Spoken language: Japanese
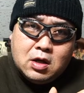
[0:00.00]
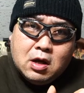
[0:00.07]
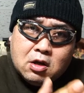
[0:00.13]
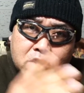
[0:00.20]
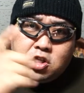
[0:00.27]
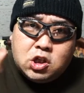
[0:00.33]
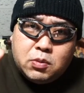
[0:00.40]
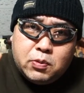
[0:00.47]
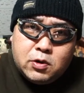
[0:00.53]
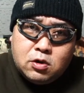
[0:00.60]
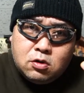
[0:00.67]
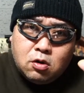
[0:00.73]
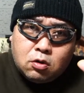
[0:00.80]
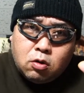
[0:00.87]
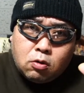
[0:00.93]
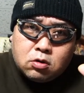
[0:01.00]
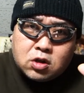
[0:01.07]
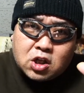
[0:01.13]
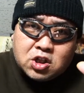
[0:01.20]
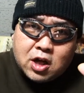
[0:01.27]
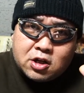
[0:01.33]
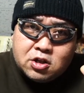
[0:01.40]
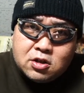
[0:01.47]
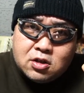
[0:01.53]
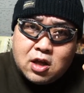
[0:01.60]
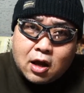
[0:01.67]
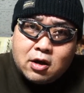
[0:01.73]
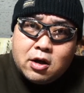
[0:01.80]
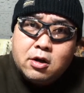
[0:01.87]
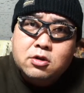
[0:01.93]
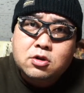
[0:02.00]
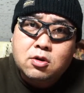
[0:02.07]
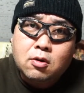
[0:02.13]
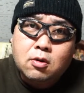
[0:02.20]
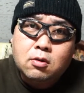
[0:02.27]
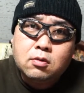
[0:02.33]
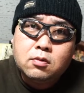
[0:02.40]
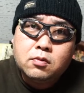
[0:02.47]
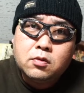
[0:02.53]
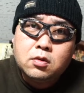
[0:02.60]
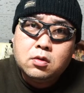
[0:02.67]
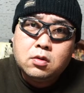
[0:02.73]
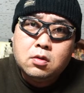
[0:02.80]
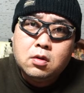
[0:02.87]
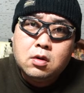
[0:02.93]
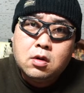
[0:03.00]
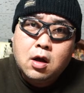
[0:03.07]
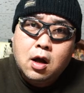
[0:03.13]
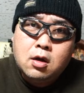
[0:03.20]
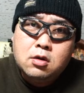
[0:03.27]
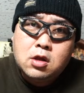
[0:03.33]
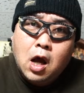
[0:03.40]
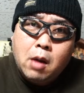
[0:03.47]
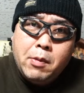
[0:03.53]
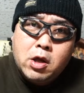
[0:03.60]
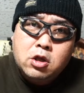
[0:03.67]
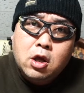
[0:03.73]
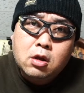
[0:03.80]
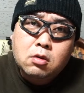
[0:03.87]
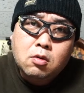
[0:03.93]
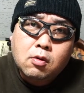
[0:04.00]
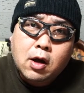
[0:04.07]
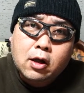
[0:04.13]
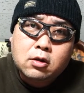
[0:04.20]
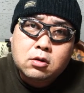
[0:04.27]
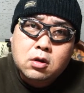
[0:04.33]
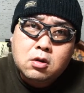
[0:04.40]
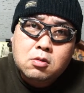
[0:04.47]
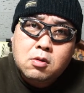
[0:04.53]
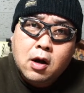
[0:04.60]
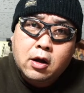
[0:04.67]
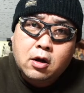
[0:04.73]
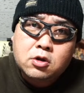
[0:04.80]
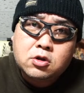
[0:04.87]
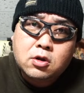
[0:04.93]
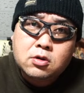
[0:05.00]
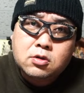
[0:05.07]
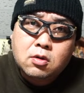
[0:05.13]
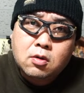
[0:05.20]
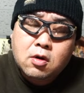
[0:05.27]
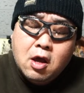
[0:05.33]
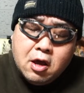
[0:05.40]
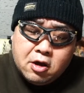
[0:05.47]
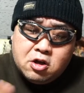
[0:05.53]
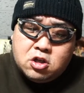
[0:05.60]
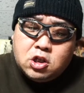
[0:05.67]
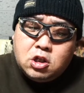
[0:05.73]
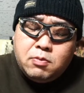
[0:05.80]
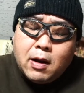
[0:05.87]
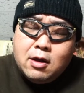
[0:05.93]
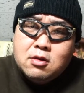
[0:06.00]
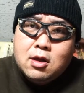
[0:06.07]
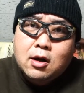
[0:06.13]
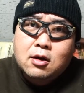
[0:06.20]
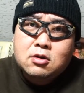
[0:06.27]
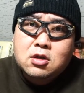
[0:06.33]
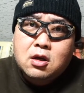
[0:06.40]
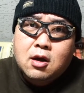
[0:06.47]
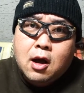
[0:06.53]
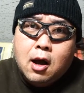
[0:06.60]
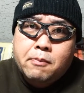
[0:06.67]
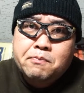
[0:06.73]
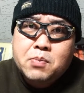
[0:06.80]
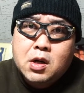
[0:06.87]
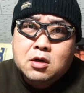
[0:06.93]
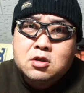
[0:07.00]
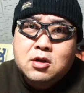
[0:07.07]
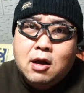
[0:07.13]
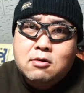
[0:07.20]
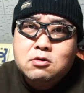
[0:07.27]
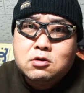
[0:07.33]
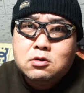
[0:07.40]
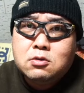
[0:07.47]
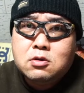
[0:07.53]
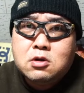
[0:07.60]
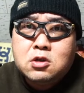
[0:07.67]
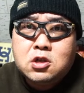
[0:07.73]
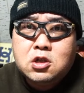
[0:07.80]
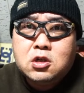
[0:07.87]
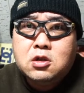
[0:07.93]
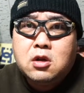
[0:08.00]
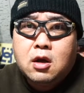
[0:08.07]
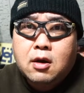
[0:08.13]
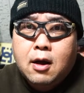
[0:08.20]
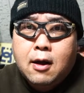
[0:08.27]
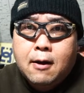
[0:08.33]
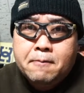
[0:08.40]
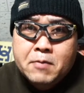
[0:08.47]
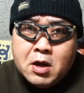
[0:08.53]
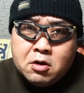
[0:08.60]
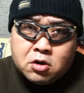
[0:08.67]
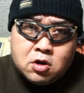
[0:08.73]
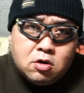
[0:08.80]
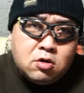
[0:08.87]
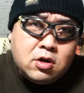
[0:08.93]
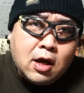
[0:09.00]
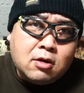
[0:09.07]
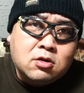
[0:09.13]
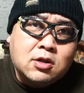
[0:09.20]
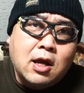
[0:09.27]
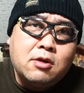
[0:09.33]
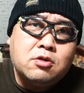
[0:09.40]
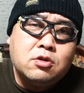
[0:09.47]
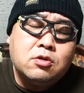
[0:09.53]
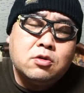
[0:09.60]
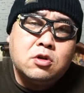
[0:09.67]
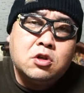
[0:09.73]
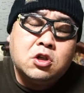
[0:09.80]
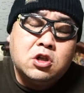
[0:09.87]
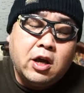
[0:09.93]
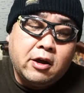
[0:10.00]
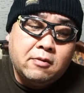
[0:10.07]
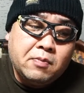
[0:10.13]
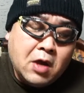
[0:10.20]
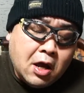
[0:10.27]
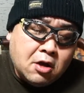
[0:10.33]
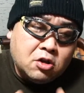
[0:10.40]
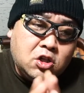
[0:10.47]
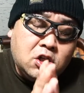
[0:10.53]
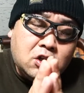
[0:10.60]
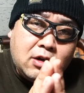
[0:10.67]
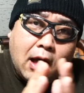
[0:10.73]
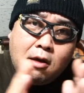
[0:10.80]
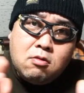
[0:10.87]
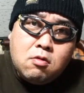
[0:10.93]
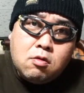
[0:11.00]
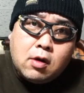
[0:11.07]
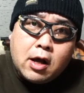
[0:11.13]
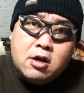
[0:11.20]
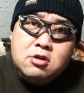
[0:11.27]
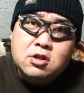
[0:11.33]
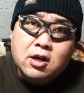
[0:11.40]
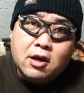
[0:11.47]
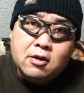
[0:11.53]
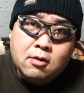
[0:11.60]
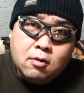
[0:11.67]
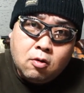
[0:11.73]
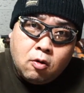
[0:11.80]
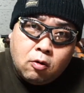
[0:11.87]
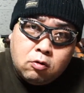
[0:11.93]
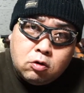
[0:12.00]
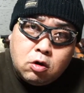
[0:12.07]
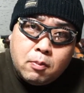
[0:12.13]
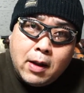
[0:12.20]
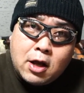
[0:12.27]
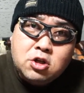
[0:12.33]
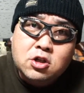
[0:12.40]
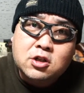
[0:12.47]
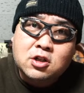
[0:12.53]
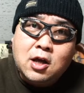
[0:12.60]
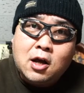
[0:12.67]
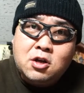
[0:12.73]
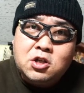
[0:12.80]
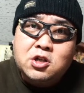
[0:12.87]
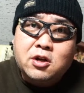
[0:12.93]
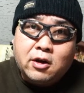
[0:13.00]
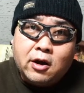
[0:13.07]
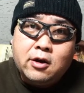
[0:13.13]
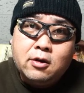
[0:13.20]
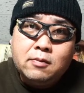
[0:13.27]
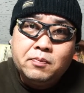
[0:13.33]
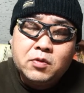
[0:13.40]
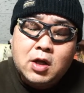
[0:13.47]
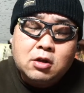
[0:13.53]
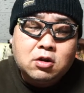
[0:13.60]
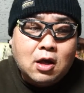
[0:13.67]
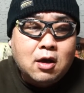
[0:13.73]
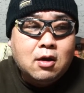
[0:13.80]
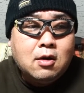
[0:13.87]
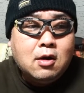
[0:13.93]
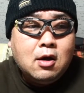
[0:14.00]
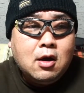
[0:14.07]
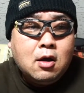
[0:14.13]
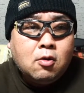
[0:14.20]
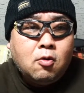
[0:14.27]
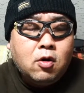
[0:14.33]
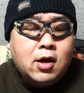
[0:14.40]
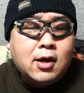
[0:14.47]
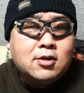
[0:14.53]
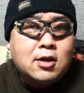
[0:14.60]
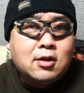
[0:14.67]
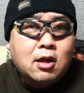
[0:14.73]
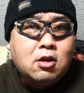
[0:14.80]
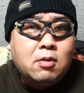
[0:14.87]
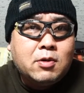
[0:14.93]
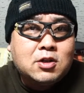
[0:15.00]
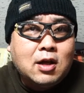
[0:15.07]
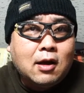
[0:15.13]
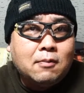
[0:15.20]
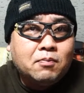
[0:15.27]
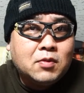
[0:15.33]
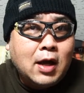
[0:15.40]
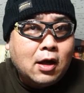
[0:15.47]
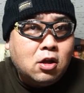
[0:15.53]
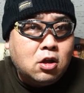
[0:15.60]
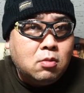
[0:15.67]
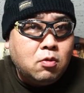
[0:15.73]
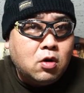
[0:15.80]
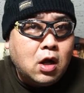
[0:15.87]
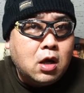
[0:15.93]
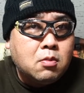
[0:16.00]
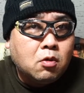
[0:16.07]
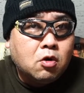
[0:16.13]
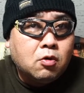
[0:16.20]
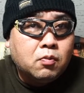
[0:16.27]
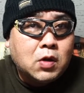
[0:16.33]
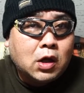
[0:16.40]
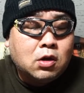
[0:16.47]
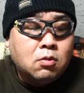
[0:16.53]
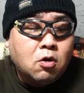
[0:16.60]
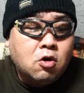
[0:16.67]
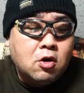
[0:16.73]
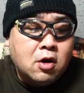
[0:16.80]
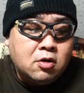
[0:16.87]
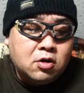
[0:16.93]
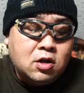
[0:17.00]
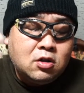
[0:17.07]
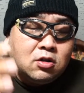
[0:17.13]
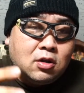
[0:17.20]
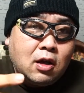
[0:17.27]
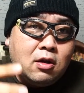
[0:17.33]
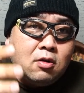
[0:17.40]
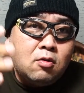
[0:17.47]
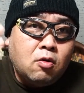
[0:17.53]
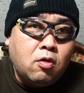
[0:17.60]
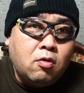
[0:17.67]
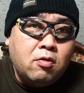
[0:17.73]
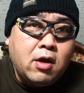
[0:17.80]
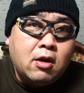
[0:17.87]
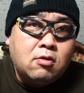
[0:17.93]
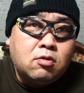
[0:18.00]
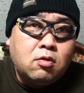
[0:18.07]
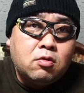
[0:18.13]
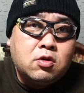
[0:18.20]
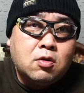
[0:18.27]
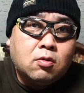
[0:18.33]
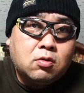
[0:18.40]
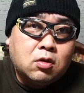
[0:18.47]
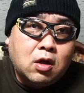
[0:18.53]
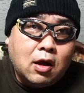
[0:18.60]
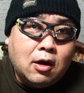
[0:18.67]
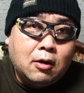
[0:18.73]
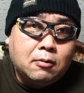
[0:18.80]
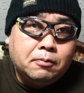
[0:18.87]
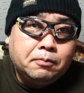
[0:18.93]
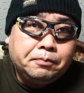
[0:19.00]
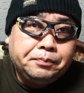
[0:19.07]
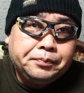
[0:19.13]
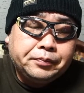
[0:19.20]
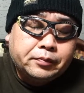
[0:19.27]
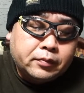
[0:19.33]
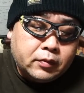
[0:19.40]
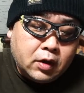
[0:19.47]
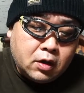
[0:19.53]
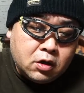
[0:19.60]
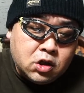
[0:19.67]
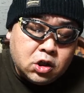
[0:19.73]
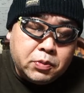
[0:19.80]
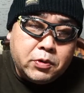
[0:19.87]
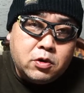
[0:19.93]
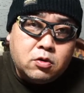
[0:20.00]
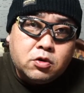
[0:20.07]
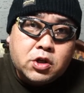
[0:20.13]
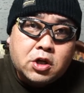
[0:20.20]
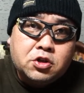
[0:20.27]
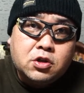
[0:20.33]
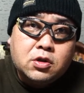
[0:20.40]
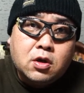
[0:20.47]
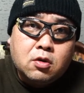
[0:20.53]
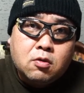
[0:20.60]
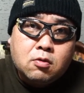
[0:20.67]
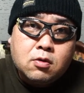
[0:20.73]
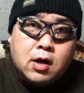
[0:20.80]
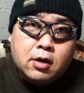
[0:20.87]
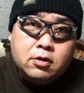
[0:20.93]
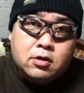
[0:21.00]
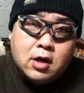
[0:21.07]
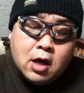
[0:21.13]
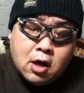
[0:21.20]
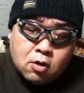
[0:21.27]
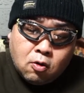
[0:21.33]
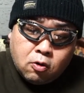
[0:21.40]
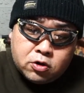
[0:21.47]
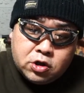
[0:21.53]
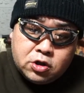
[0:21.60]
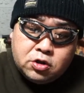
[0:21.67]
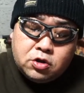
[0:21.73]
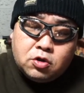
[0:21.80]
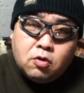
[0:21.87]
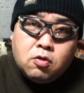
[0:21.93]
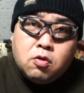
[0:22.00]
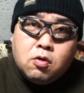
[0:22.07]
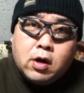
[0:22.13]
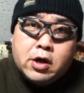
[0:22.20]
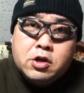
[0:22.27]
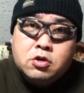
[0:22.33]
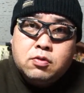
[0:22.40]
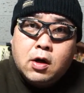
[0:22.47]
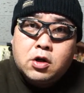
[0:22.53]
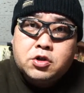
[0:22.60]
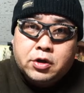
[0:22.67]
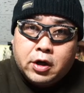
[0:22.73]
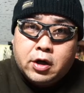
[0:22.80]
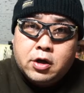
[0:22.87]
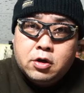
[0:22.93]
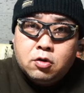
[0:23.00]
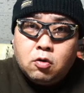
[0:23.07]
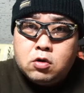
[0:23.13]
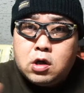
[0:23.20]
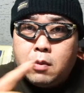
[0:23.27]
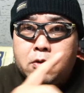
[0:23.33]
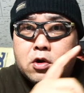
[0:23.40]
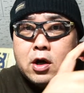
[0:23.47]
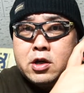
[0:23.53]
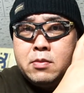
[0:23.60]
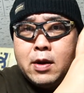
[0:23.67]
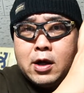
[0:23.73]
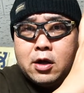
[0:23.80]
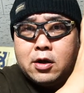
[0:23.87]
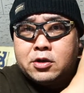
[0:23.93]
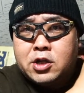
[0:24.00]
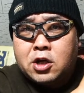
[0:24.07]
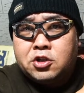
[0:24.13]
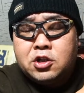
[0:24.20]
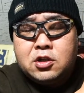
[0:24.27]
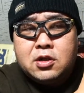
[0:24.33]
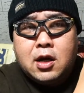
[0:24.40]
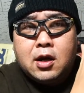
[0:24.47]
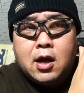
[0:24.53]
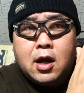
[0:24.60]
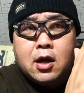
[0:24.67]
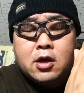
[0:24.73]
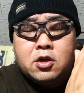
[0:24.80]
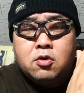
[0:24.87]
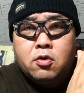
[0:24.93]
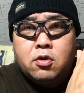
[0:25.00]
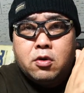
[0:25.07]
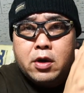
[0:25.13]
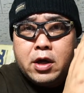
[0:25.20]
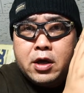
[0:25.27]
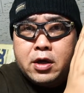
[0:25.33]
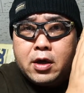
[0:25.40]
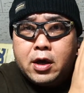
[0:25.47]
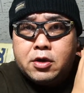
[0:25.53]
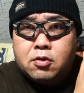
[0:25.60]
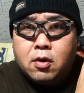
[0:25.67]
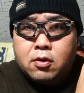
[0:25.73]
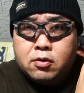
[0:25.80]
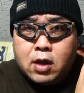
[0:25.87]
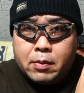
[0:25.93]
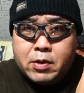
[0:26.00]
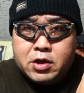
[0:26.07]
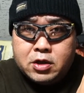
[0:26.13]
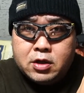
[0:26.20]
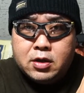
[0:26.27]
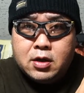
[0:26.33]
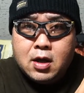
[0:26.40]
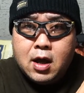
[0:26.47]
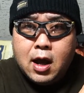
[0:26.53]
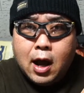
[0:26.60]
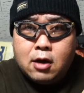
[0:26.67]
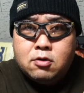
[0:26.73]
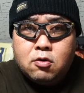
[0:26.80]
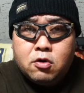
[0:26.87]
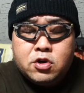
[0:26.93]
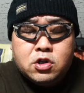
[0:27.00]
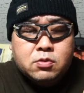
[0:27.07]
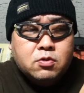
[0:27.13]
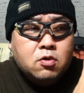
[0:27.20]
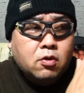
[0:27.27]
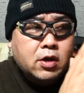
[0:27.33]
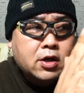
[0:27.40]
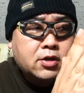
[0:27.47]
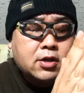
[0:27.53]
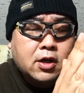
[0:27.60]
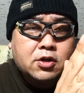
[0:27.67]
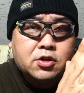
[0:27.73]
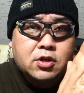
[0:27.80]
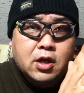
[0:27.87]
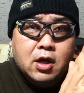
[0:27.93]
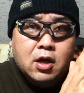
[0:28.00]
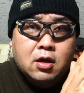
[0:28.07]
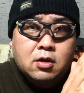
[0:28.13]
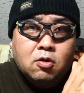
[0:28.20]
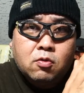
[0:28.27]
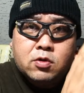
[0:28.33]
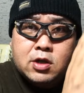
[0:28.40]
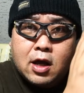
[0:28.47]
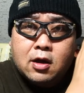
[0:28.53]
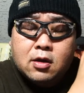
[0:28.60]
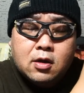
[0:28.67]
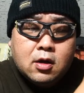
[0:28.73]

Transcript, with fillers: 自分の撮った写真だけですよ。舐めてんのかっていう話でそう。17,831いいねが931年。時間を返せ。ほんとマジで詐欺じゃないだって、これがさ、例えばさ、何にもないもの。だけども、実際にこれをやることによって、自分の写真が乗っかる個人情報がいくわけじゃないどんなものが今から写真からいろいろ AI とかのためにアルゴリズムを計算してそのさ